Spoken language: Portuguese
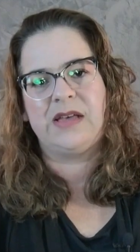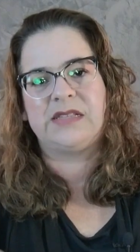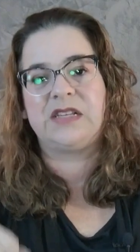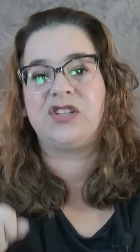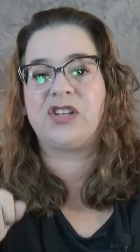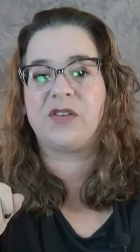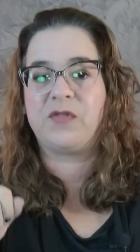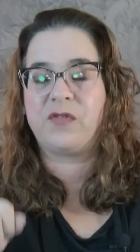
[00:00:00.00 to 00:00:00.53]

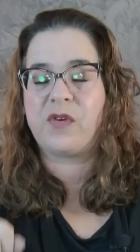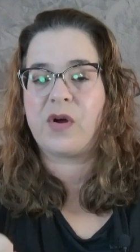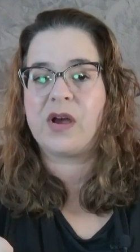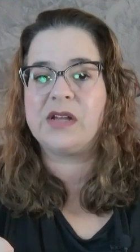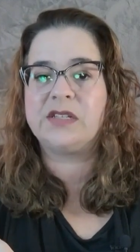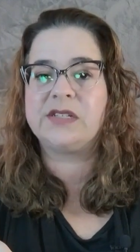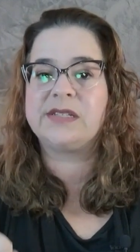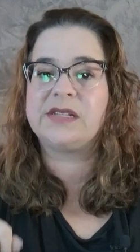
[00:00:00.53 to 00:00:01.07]
Seja
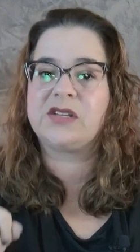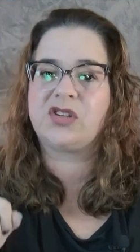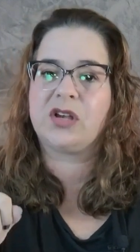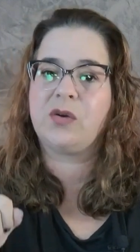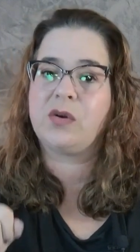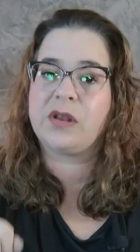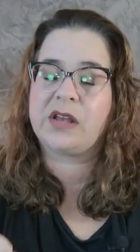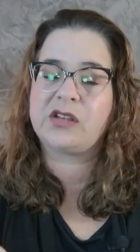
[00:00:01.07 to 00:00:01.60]
forte, seja
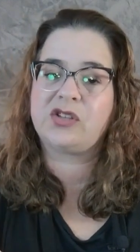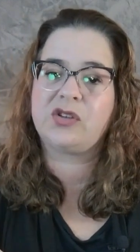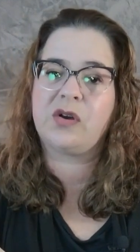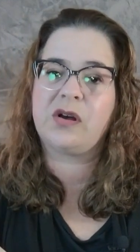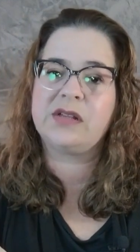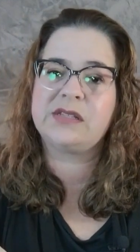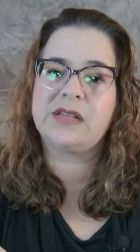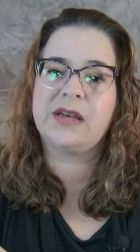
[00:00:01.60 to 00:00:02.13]

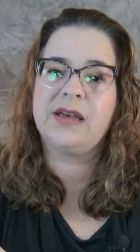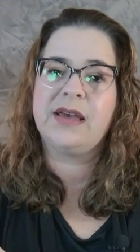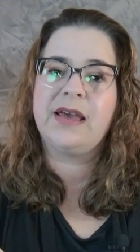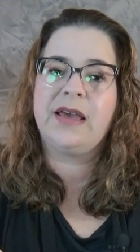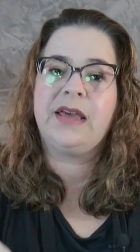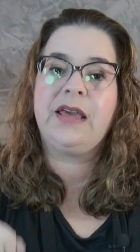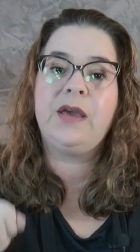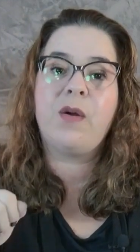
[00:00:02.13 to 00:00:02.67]
corajosa
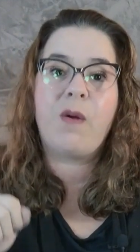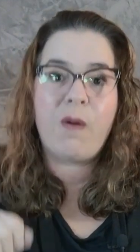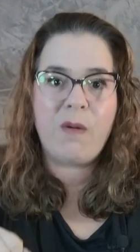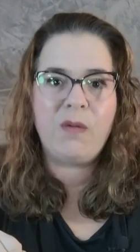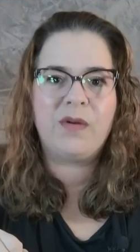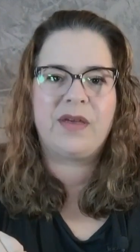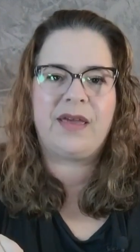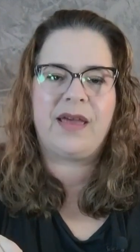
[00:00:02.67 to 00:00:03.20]
e
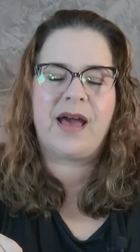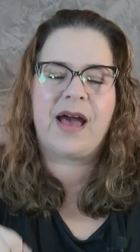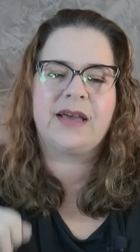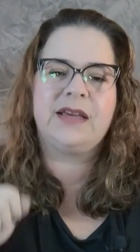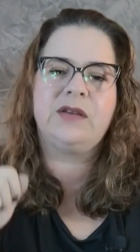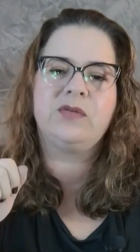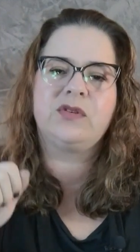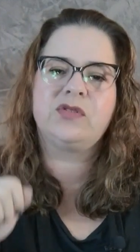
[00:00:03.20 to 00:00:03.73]
honre
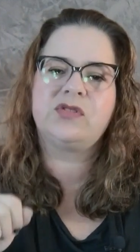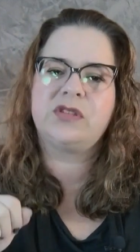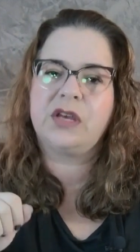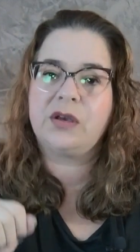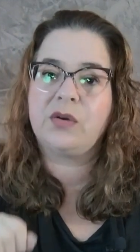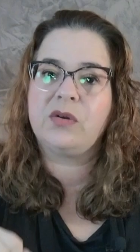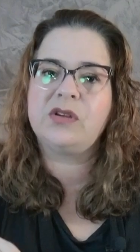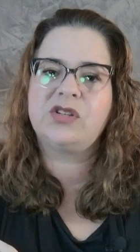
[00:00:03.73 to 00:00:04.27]
aquilo que o
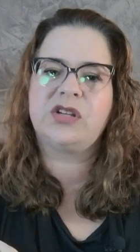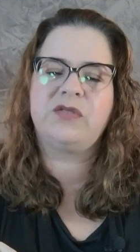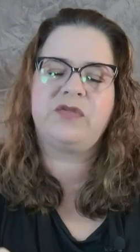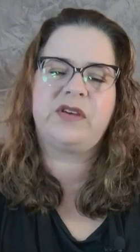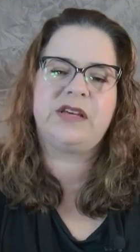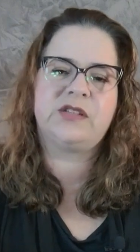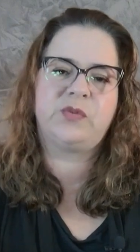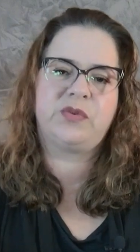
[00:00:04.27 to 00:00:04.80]
Senhor já
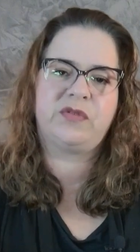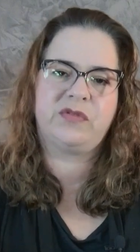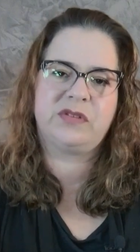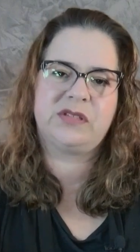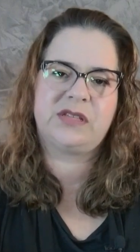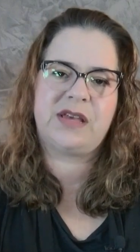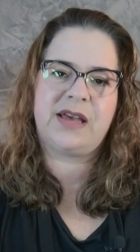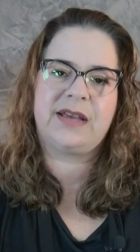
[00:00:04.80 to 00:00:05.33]
fez por
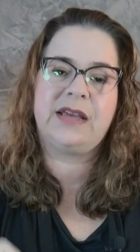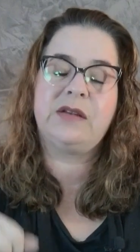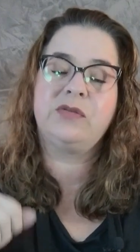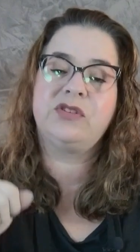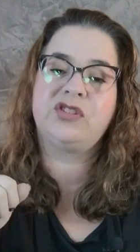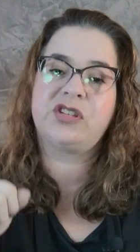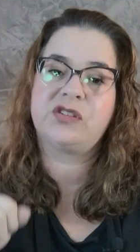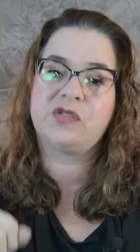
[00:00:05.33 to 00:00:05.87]
você, aquilo
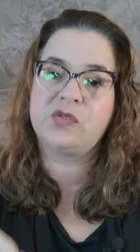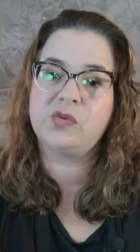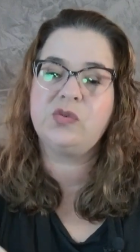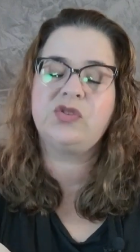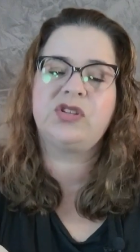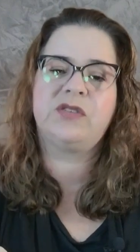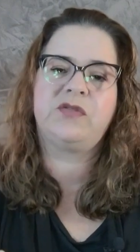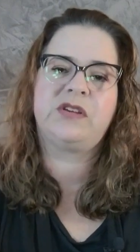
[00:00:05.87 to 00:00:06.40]
que
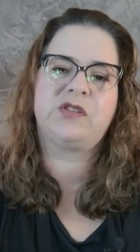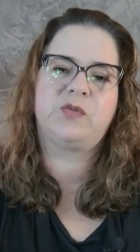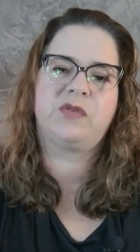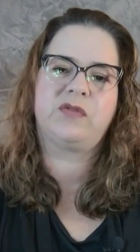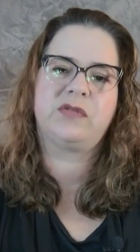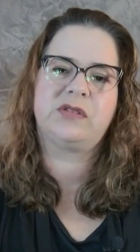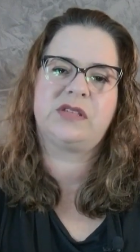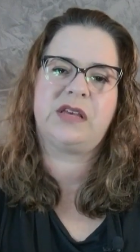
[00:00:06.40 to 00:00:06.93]
Jesus já fez por
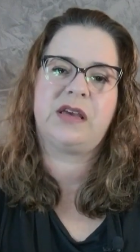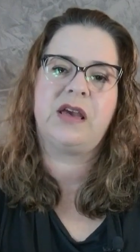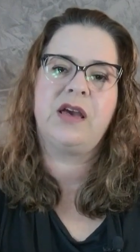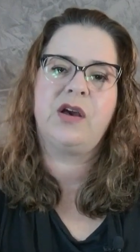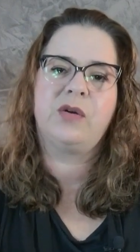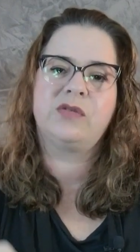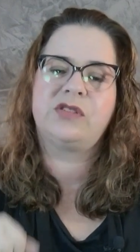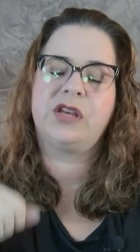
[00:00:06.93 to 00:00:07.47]
você.
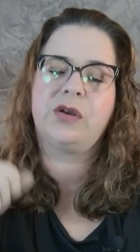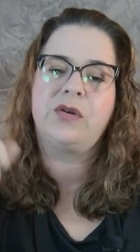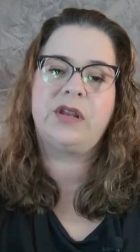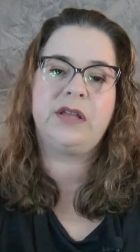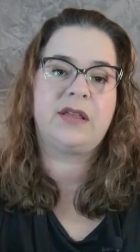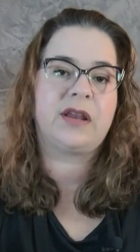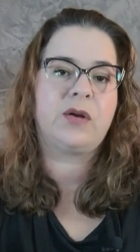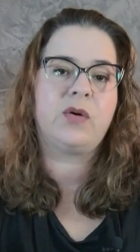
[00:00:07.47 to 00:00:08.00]
O Senhor
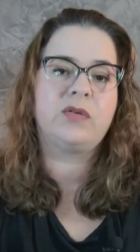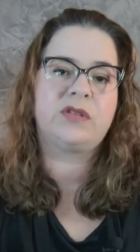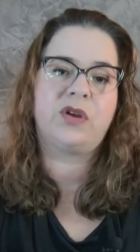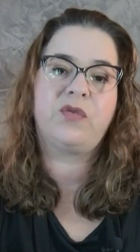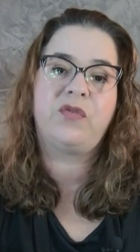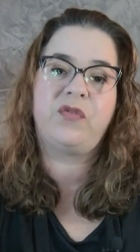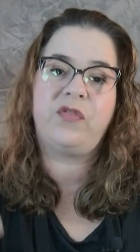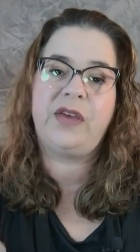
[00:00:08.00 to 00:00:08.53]
entregou o
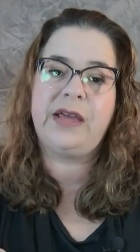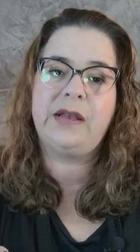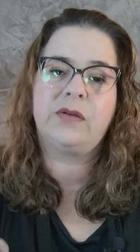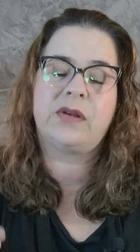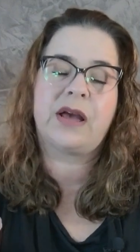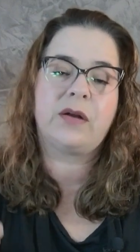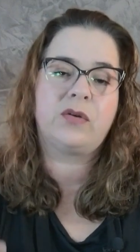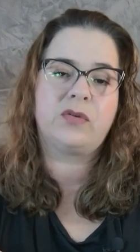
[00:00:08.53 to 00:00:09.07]
teu filho
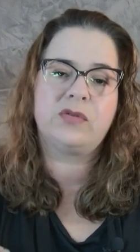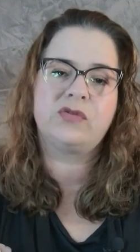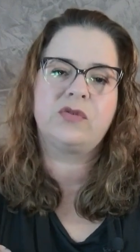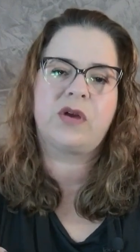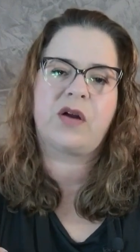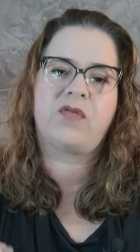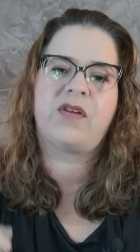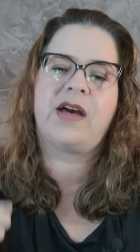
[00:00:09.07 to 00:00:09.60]
na cruz do
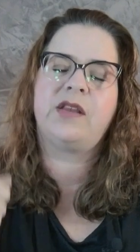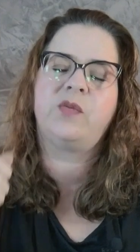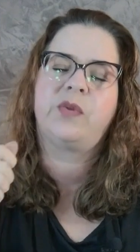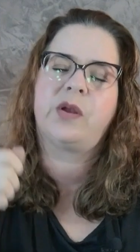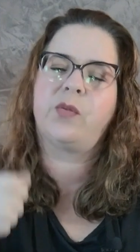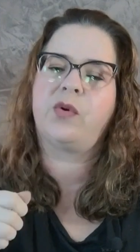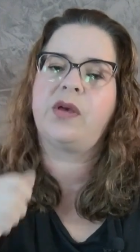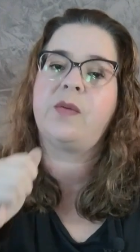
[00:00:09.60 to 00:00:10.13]
Calvário
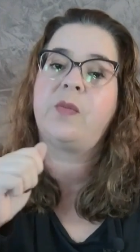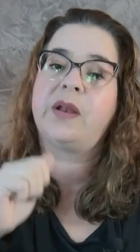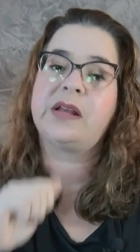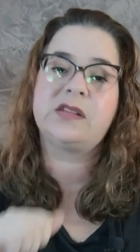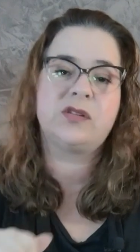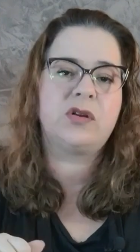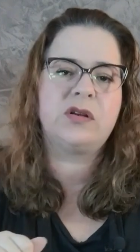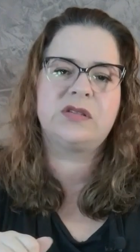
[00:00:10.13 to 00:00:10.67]
para morrer
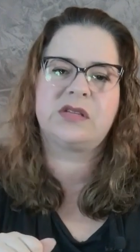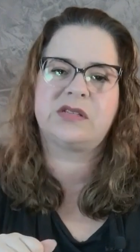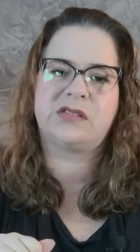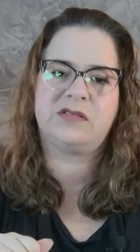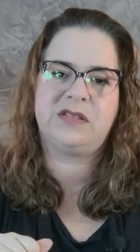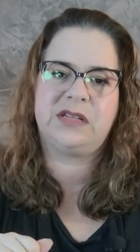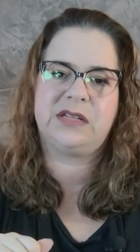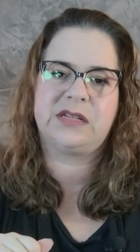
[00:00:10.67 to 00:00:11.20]
pelas nossas
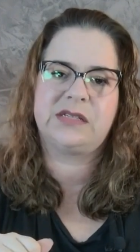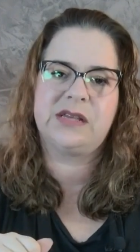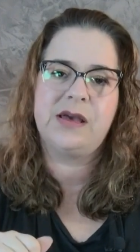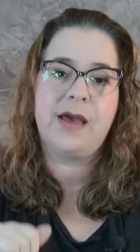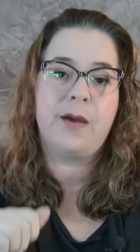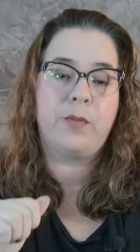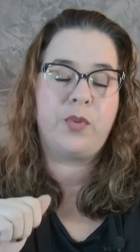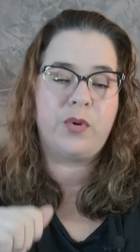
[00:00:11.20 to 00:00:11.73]
vidas,
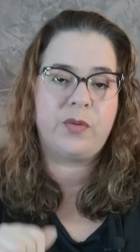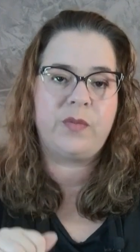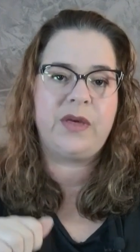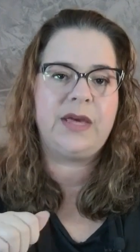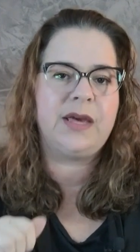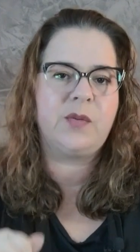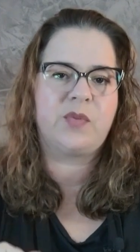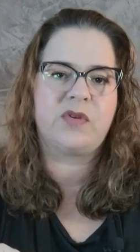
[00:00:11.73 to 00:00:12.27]
por
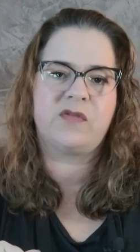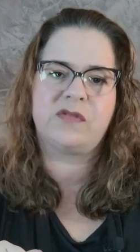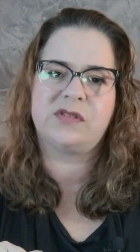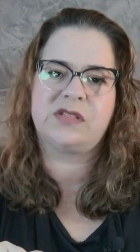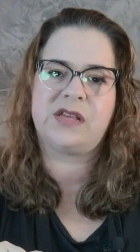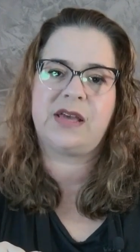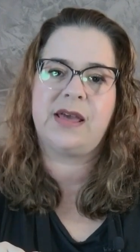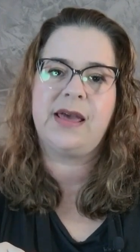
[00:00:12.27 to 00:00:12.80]
mim e por
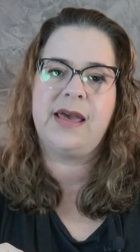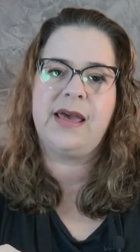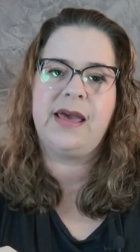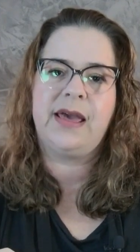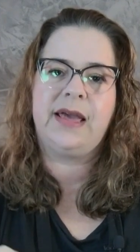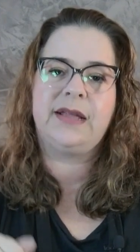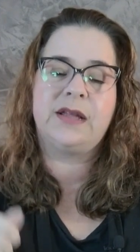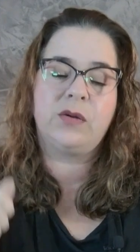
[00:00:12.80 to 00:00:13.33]
você.
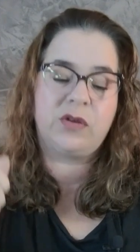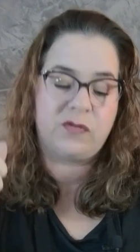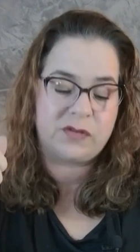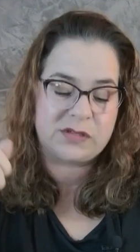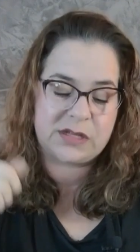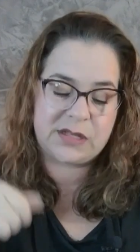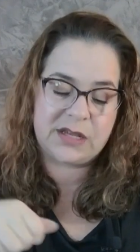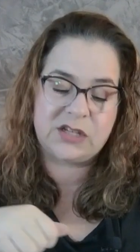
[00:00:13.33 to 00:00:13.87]
Então, que
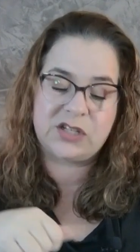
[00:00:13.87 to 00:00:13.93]
você